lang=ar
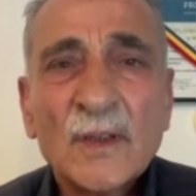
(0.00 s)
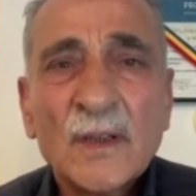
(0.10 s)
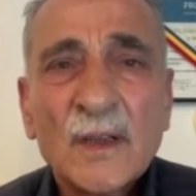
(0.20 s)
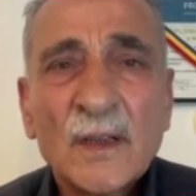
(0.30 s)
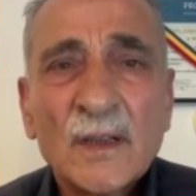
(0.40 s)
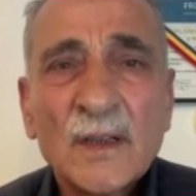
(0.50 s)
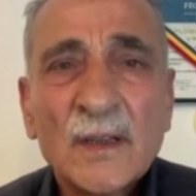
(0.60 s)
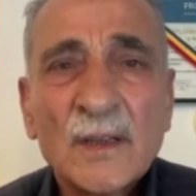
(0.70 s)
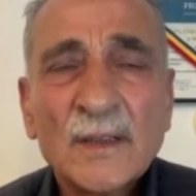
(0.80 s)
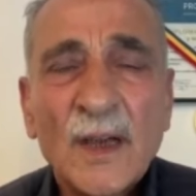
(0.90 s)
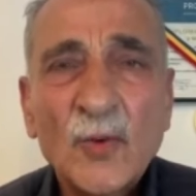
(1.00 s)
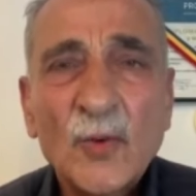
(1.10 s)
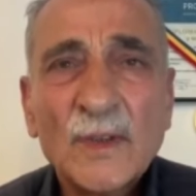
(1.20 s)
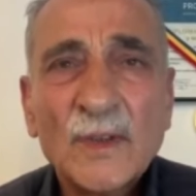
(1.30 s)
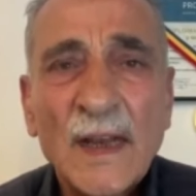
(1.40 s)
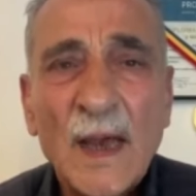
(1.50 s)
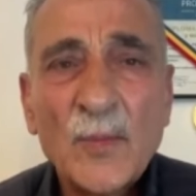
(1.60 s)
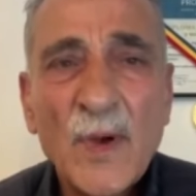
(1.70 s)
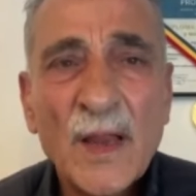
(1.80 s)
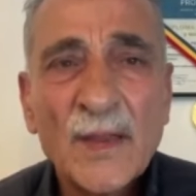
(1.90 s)
آه، تعود
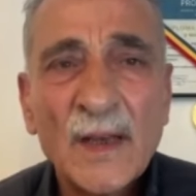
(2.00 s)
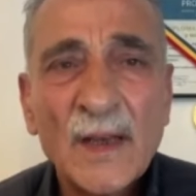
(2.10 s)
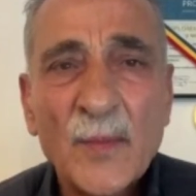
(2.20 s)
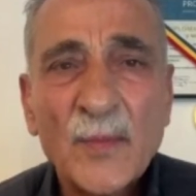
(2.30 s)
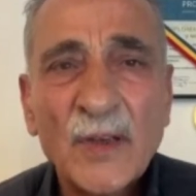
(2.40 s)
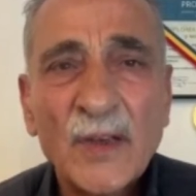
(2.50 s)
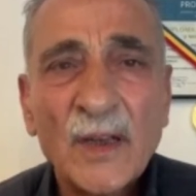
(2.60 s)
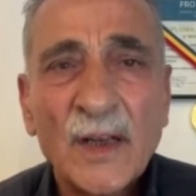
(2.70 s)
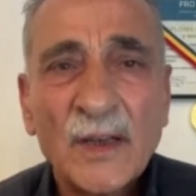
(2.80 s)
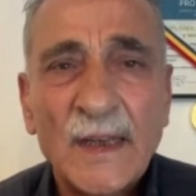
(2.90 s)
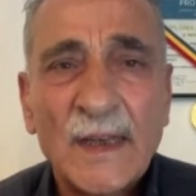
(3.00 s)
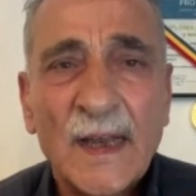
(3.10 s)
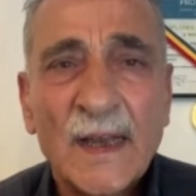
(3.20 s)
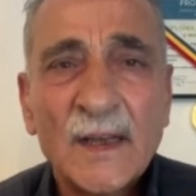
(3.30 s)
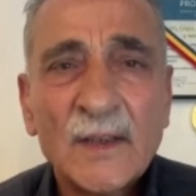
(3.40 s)
الاحماض الامينيه الى